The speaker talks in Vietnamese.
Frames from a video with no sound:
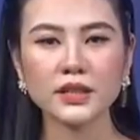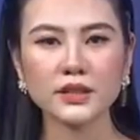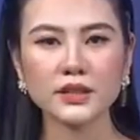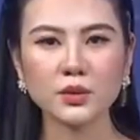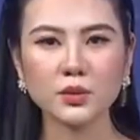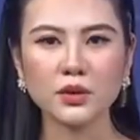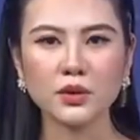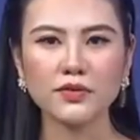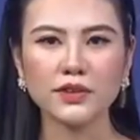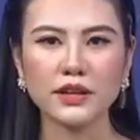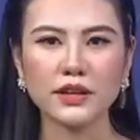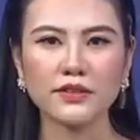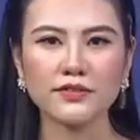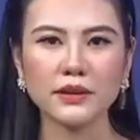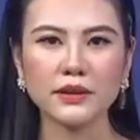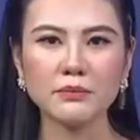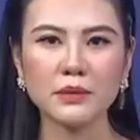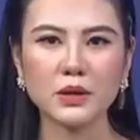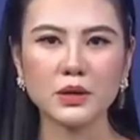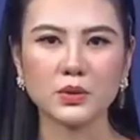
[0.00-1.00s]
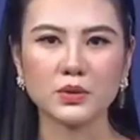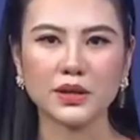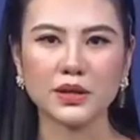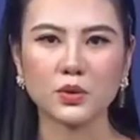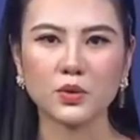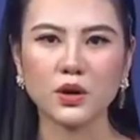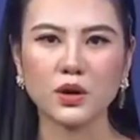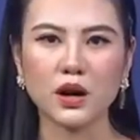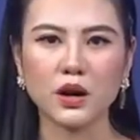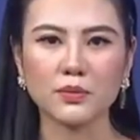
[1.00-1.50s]
Thưa quý vị, phát biểu
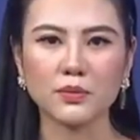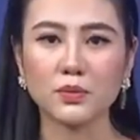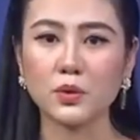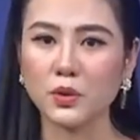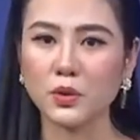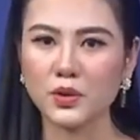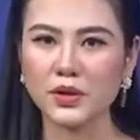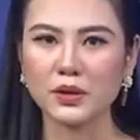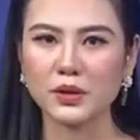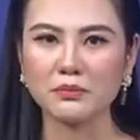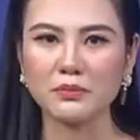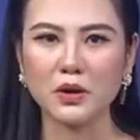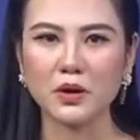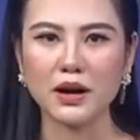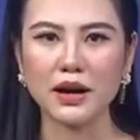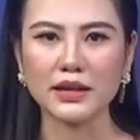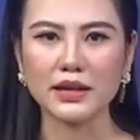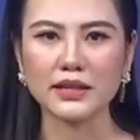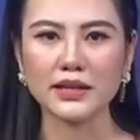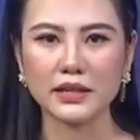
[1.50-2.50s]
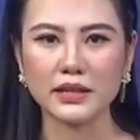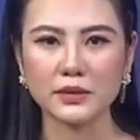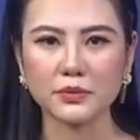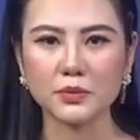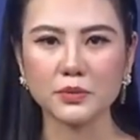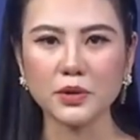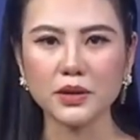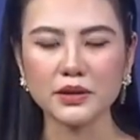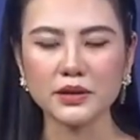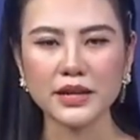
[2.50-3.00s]
tại cuộc họp của Hội đồng Bảo an Liên
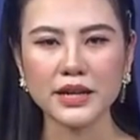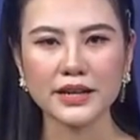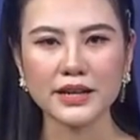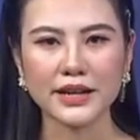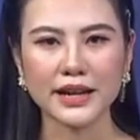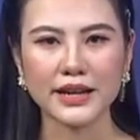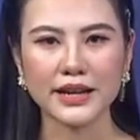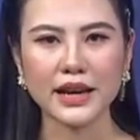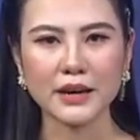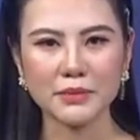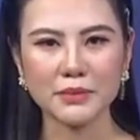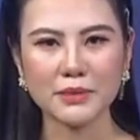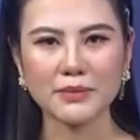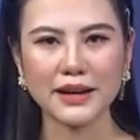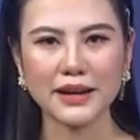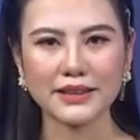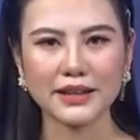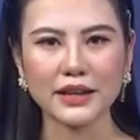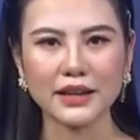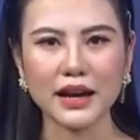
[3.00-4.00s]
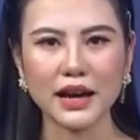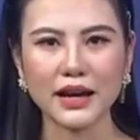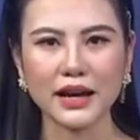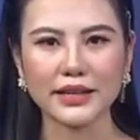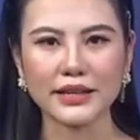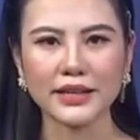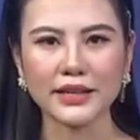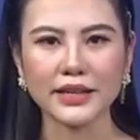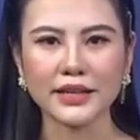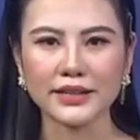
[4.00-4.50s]
Hợp Quốc ngày 23 tháng
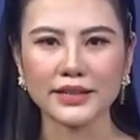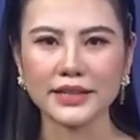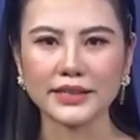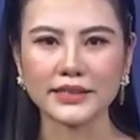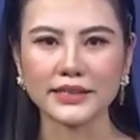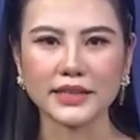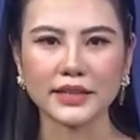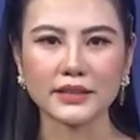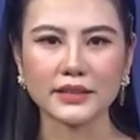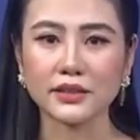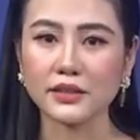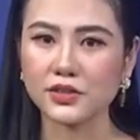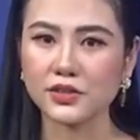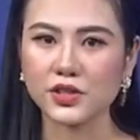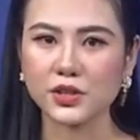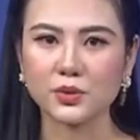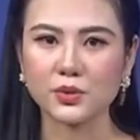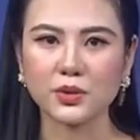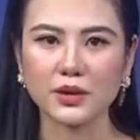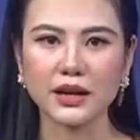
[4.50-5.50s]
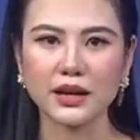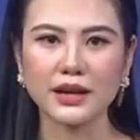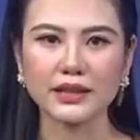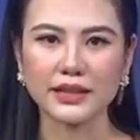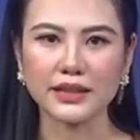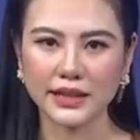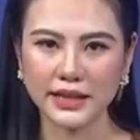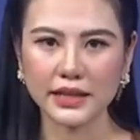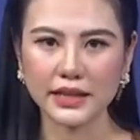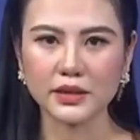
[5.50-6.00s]
2, đại diện thường trực của
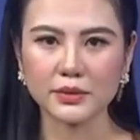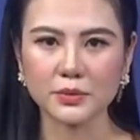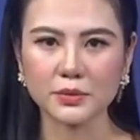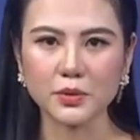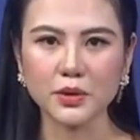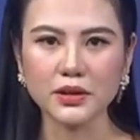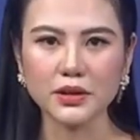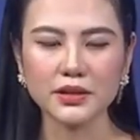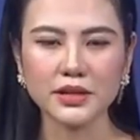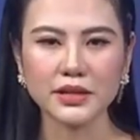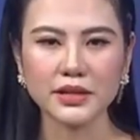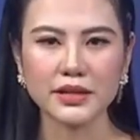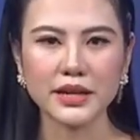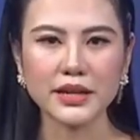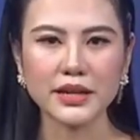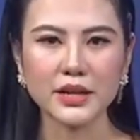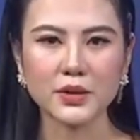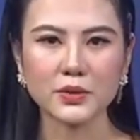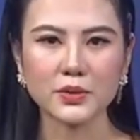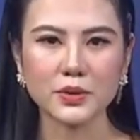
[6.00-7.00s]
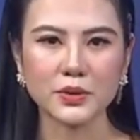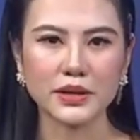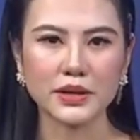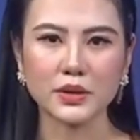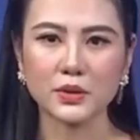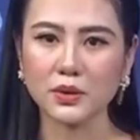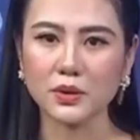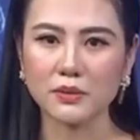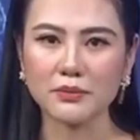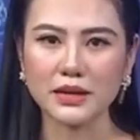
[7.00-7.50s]
Nga tại Liên Hợp Quốc đã nêu điều
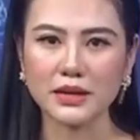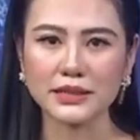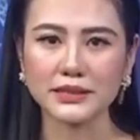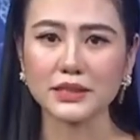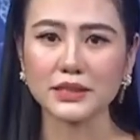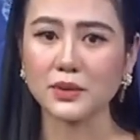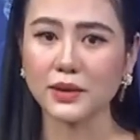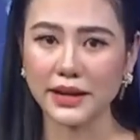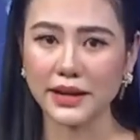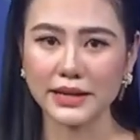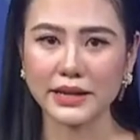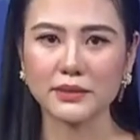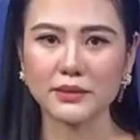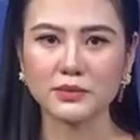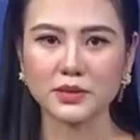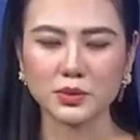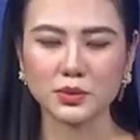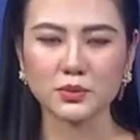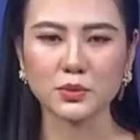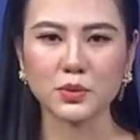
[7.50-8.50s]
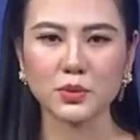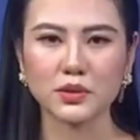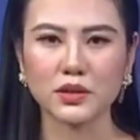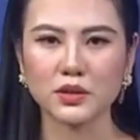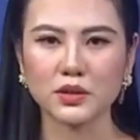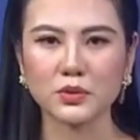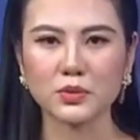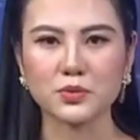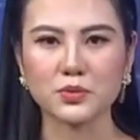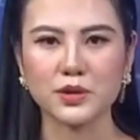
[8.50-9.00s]
kiện hòa bình sau 2 năm xung đột
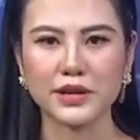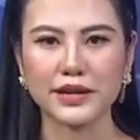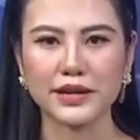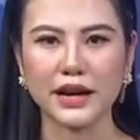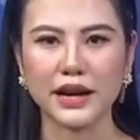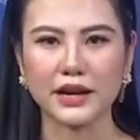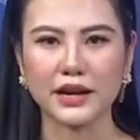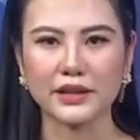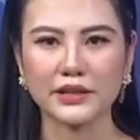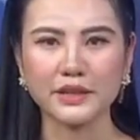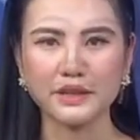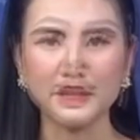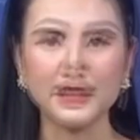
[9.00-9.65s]
ở Ukraine.